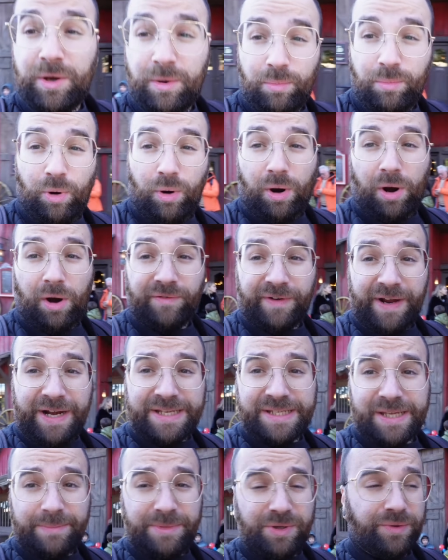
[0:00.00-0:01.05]
Bon, en vrai,
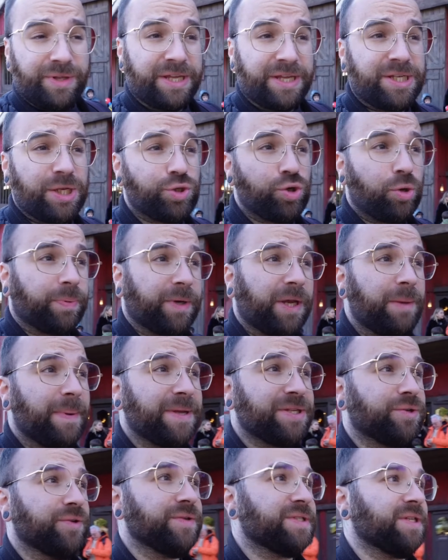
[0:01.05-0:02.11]
les amis, on est assez surpris
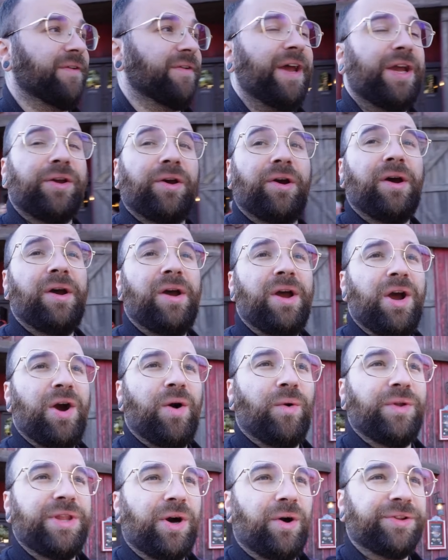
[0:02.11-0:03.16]
parce que c'est vrai que
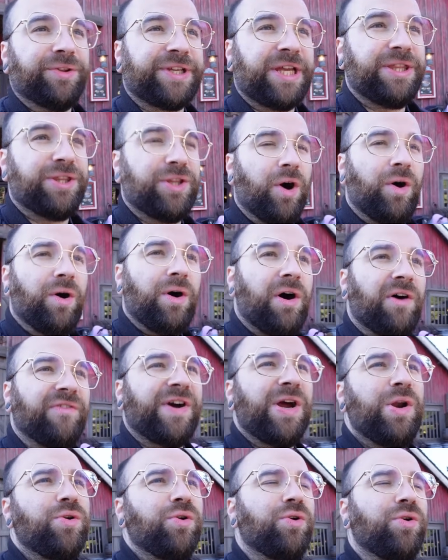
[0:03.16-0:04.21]
on est rentré dedans. En
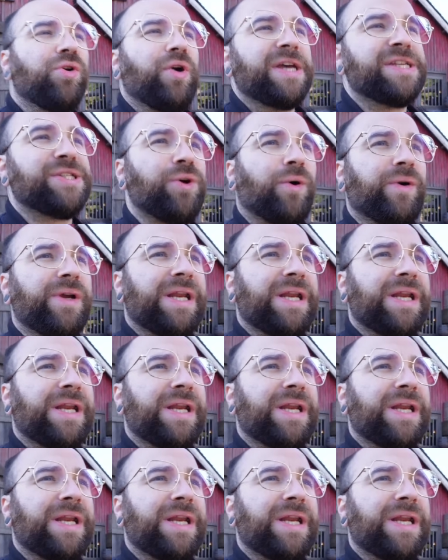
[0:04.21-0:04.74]
vrai, le, le restaurant,